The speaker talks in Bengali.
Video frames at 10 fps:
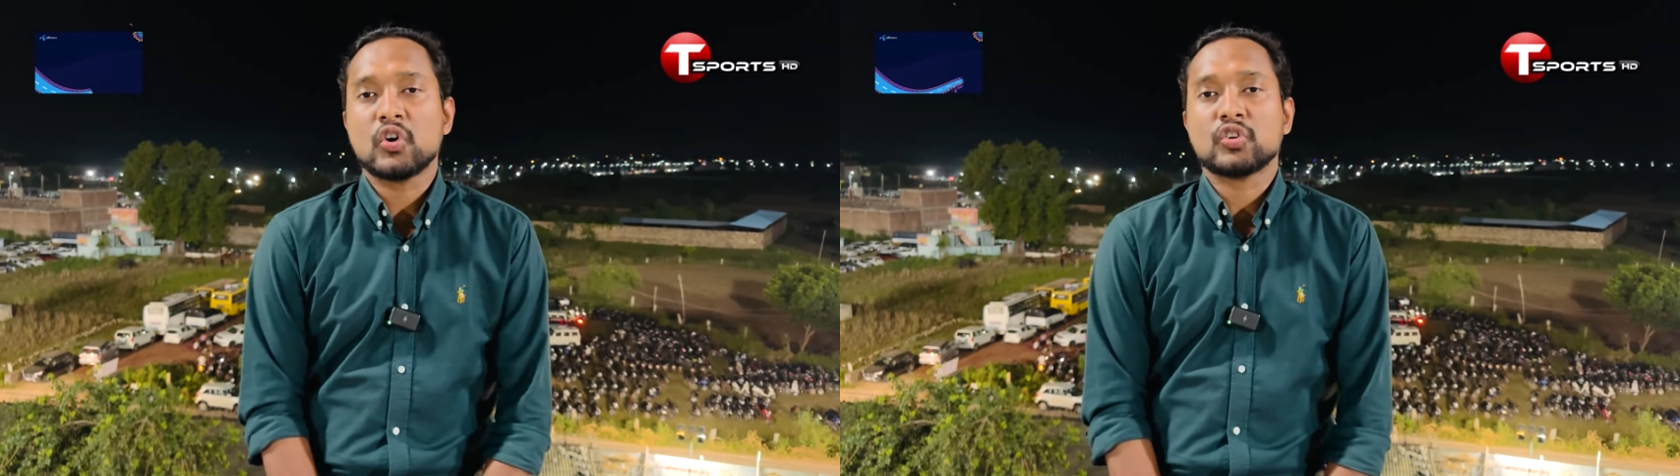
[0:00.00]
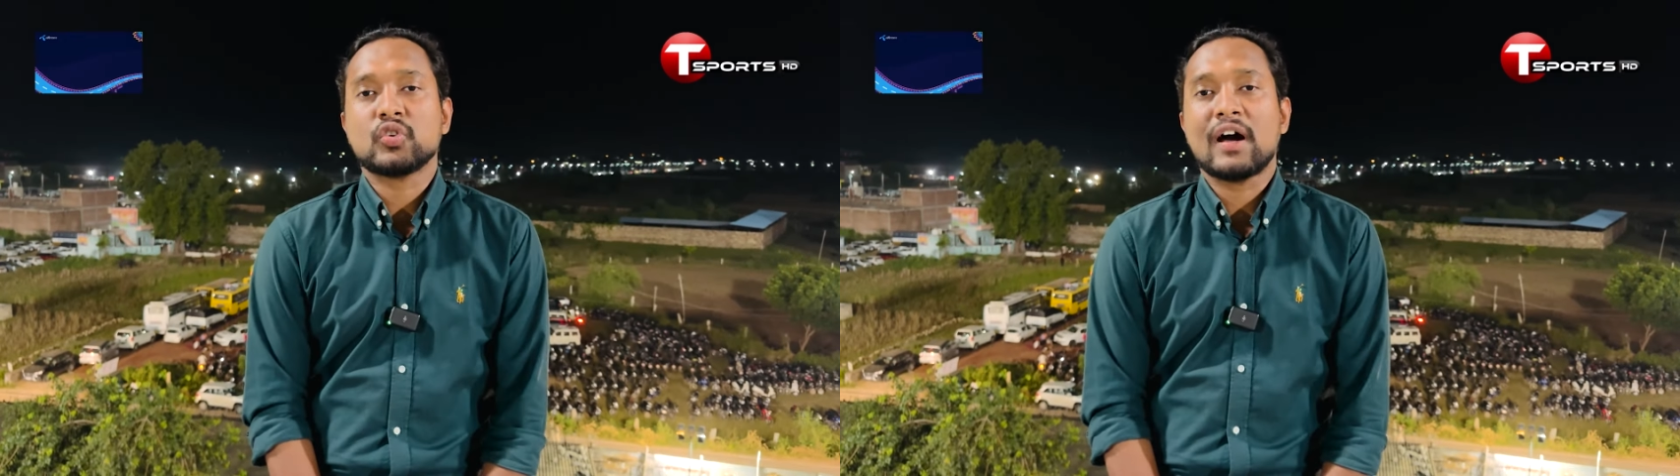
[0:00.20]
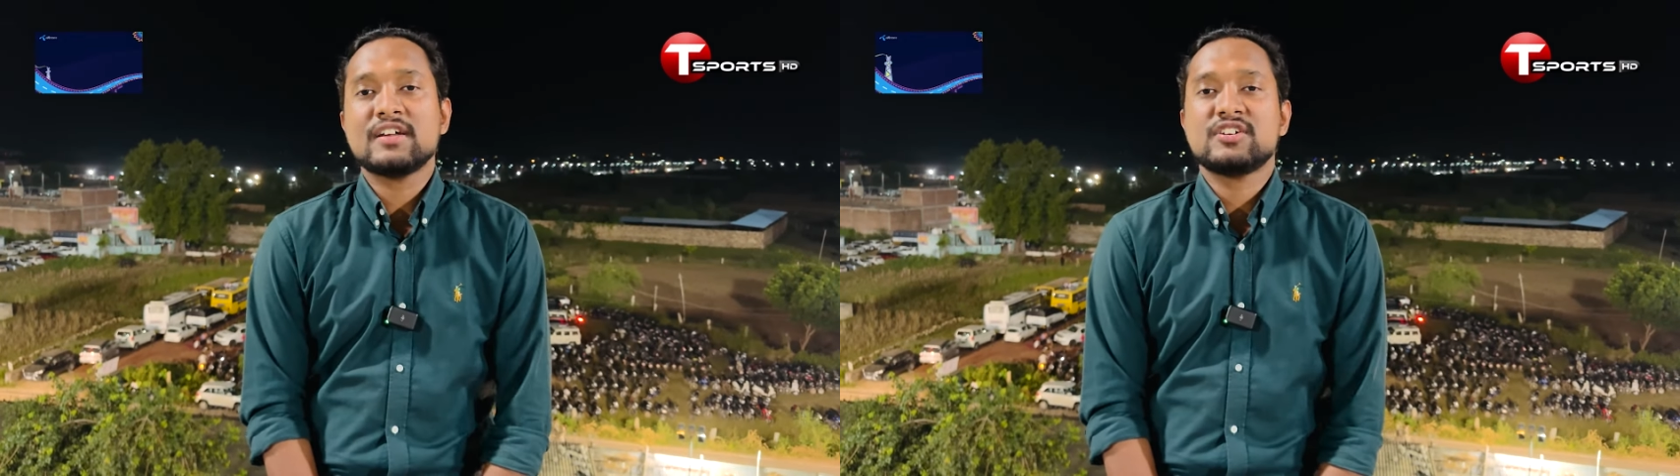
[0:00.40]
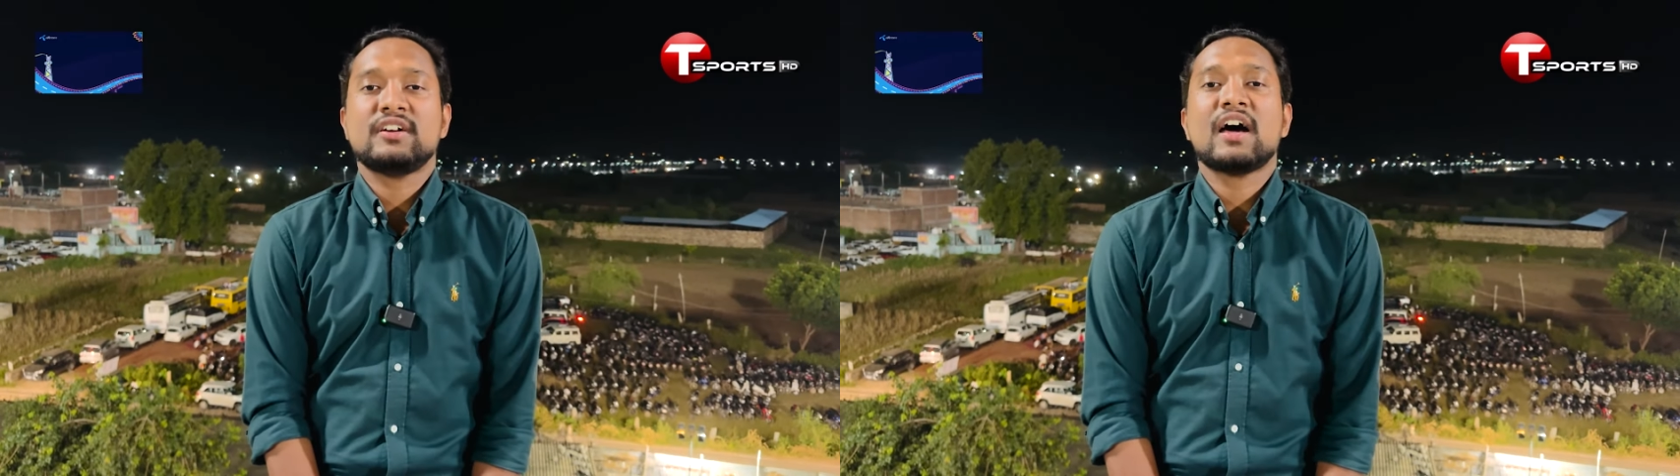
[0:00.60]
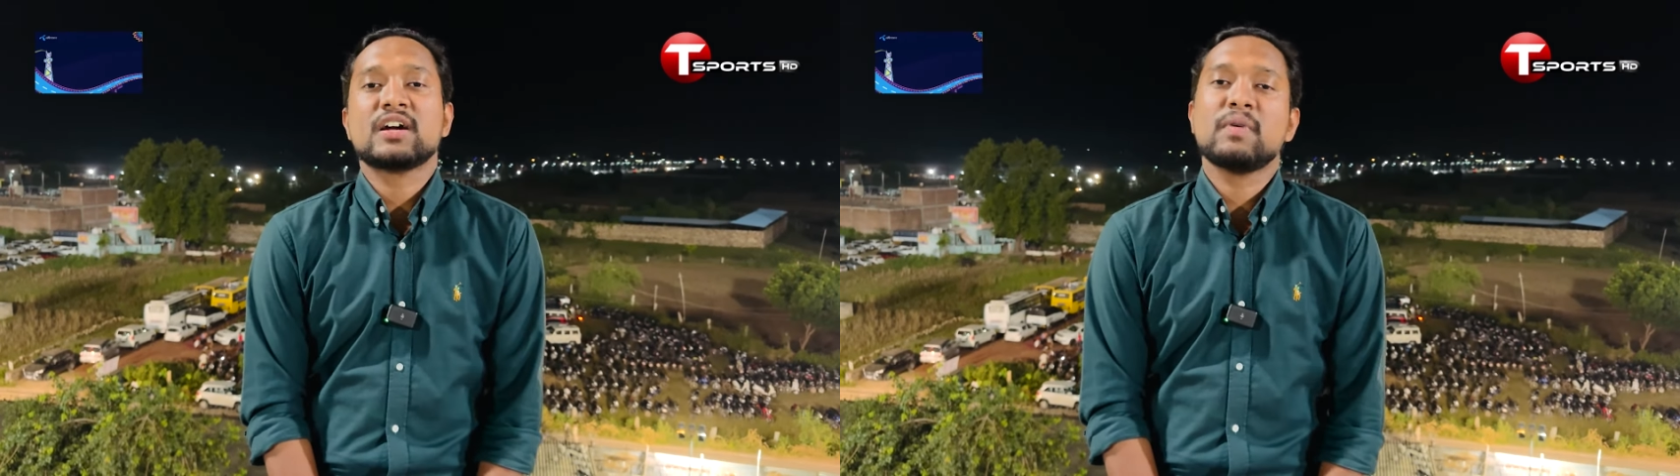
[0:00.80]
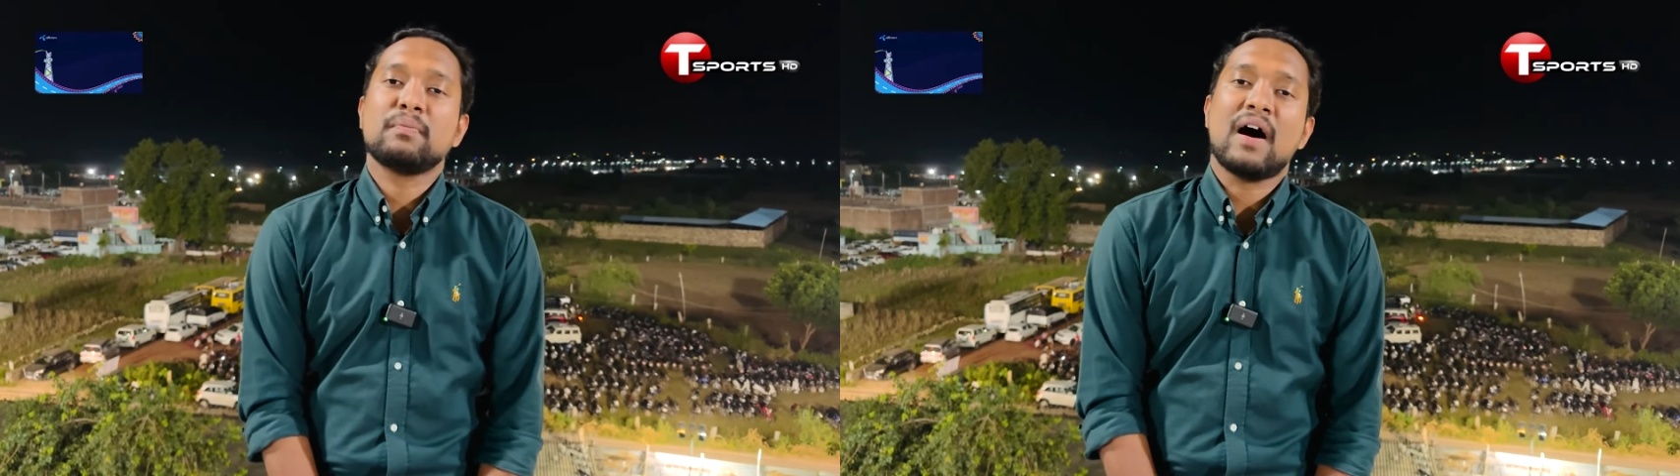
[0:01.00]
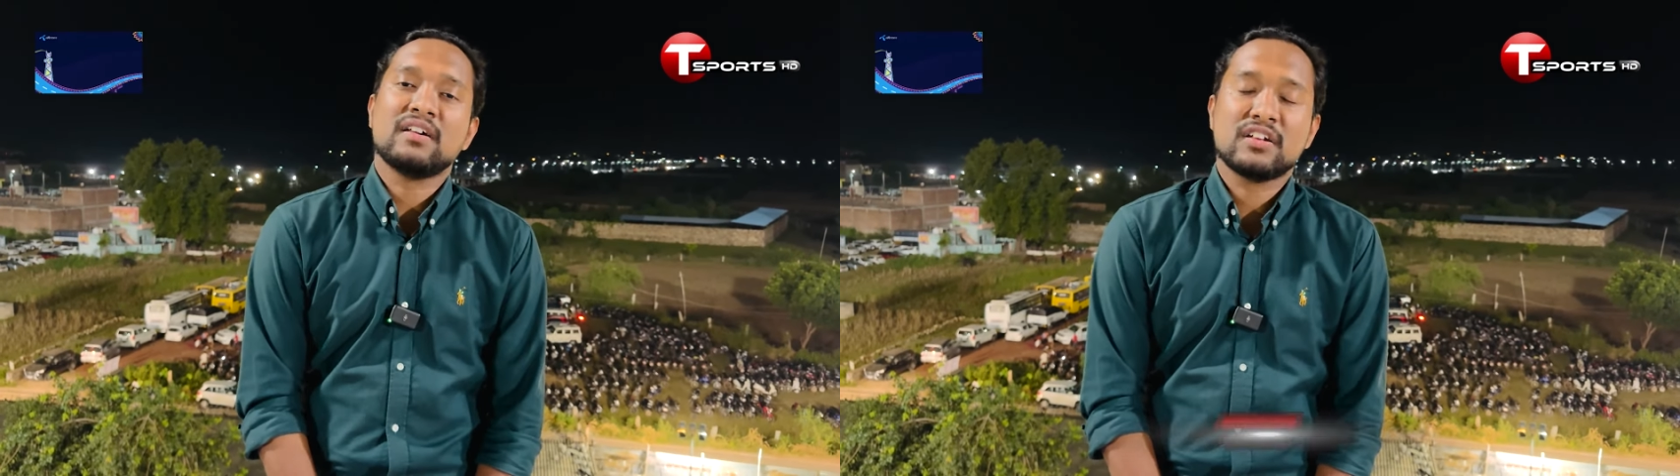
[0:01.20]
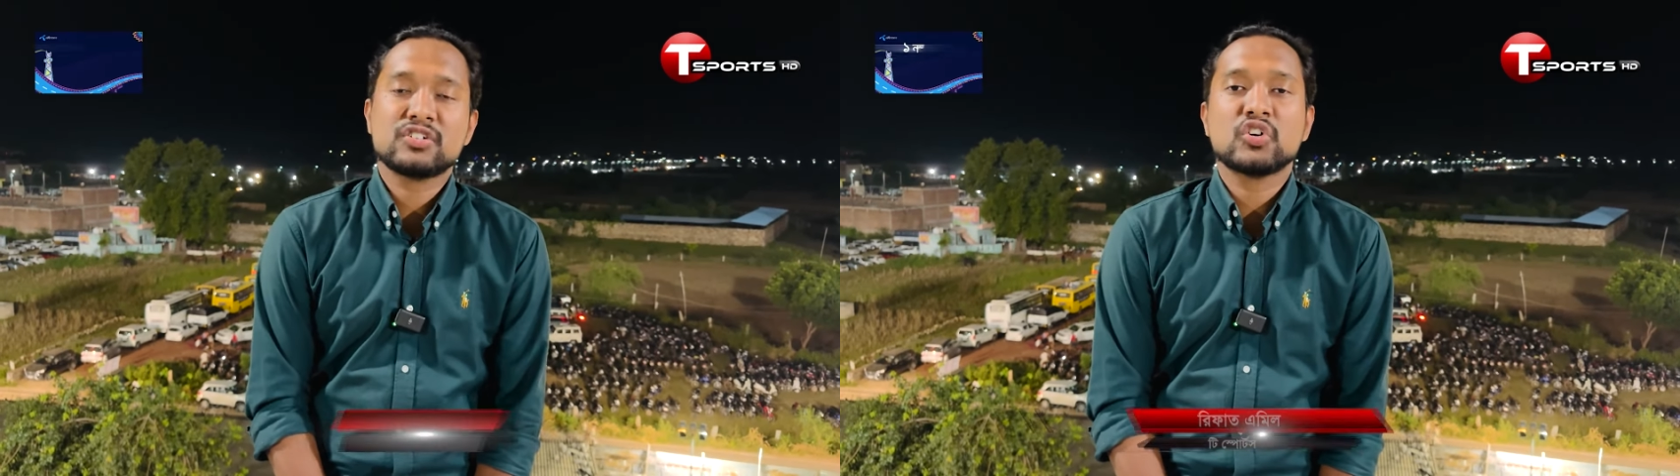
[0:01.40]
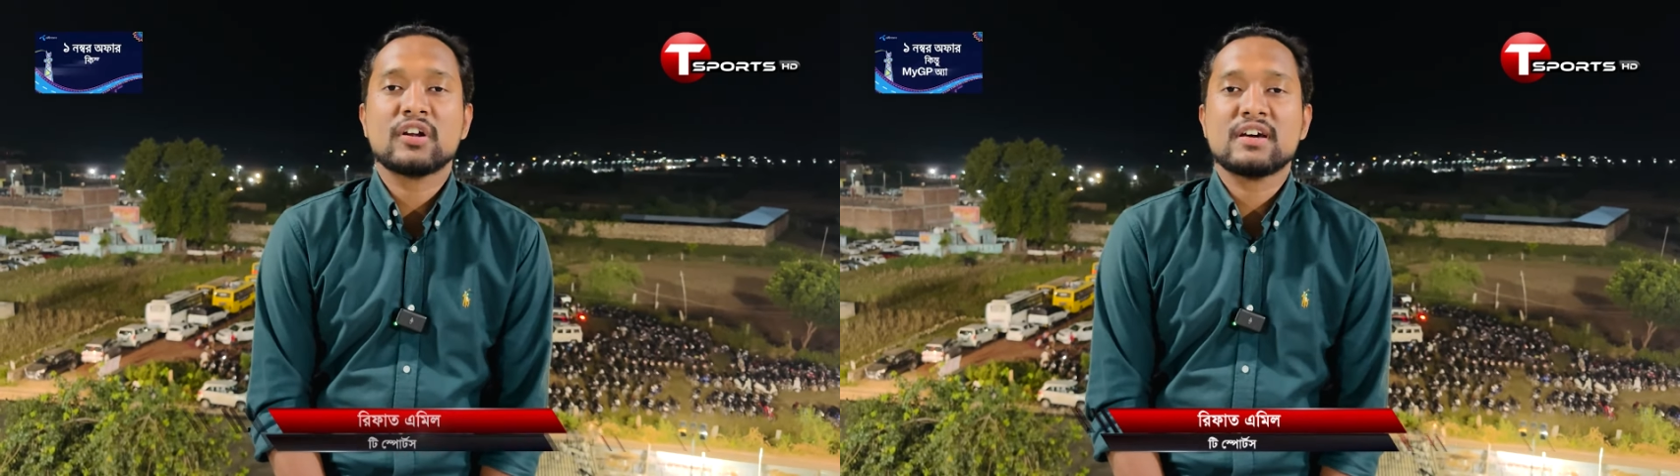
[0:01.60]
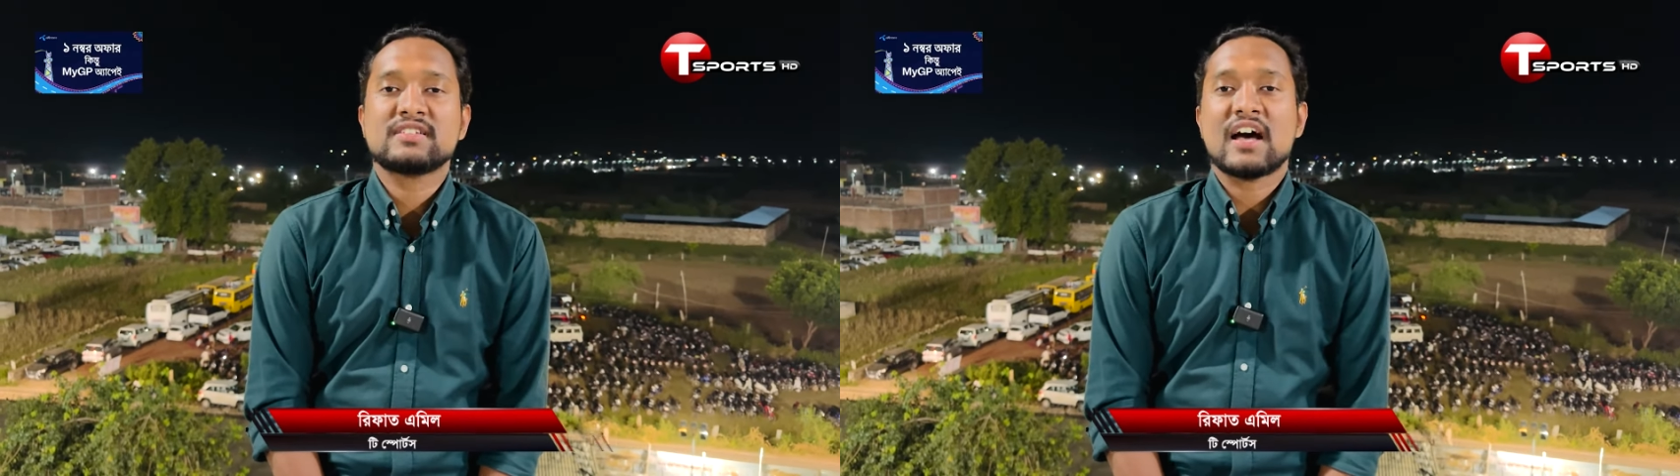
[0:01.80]
কতখানি সেটা আরেকবার বাংলাদেশ
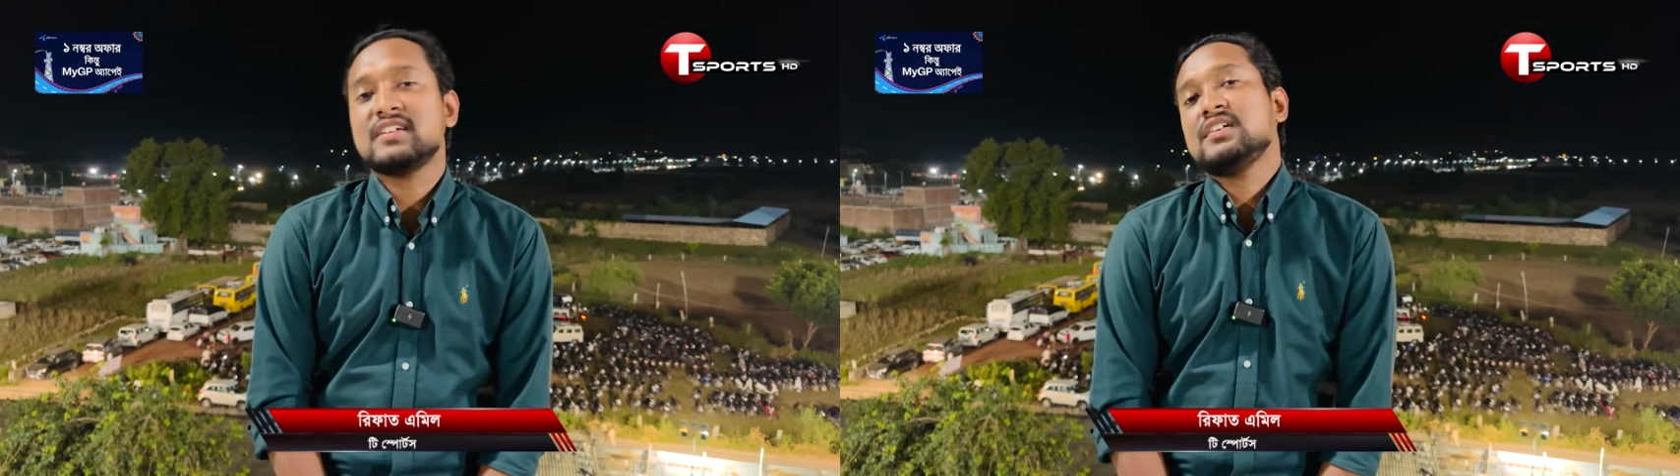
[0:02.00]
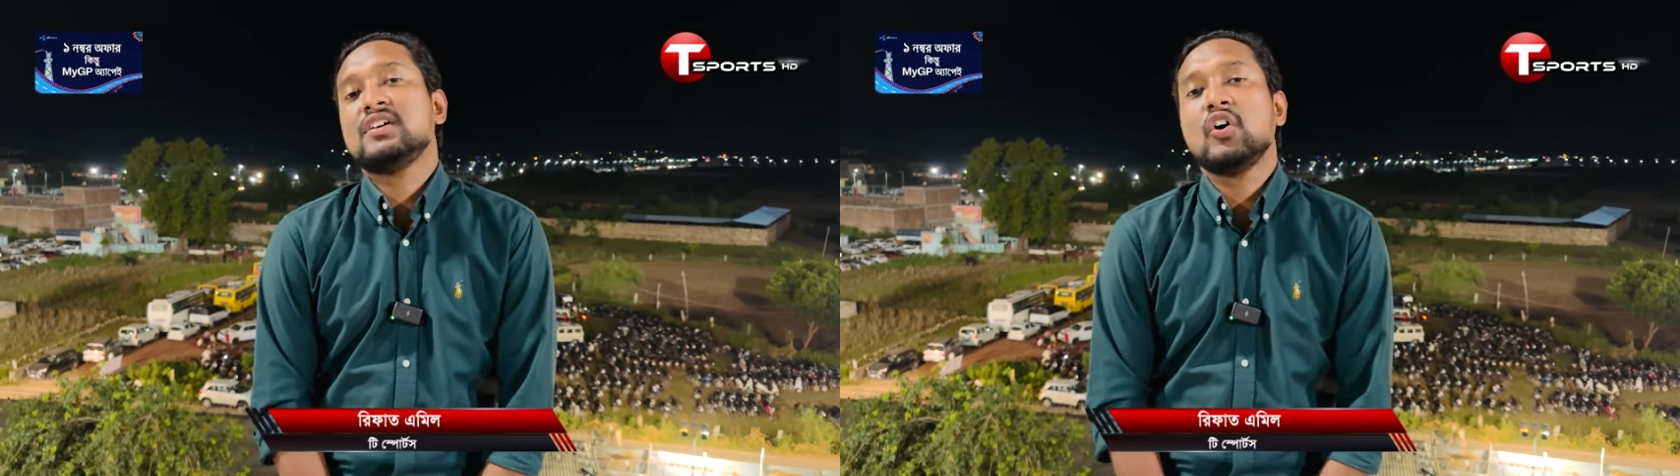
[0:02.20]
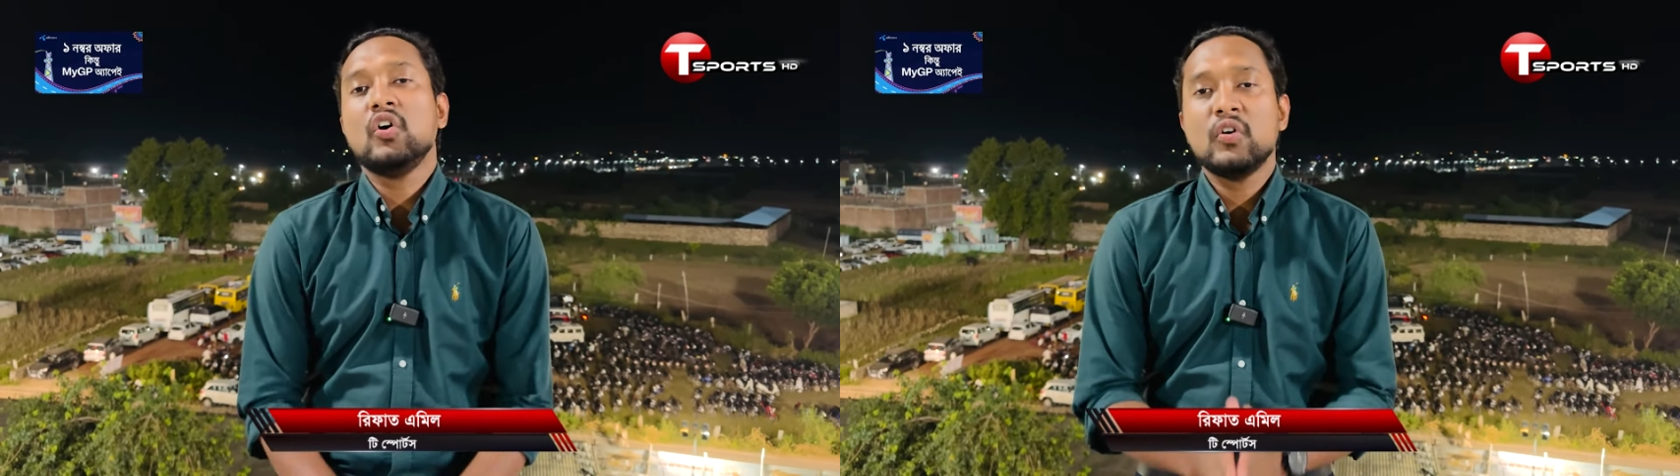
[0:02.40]
দলকে জানিয়ে দিল